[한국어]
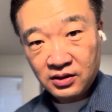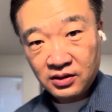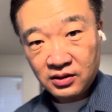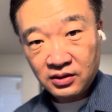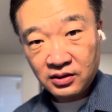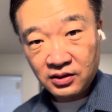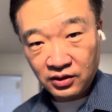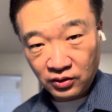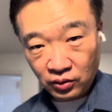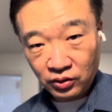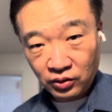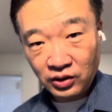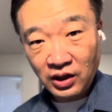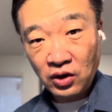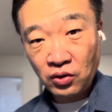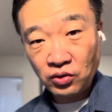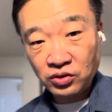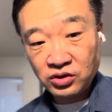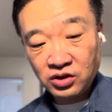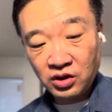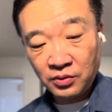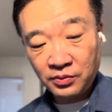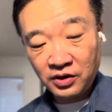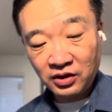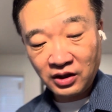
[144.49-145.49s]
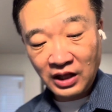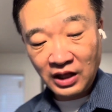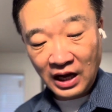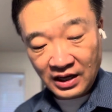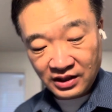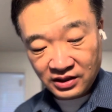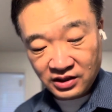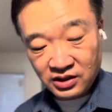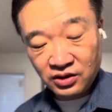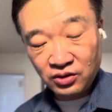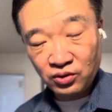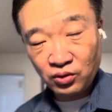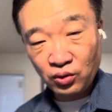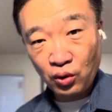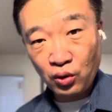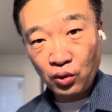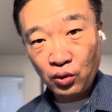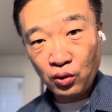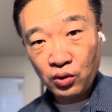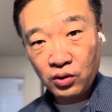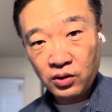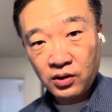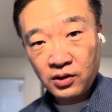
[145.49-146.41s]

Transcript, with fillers: 그리고 어쩌면 당신도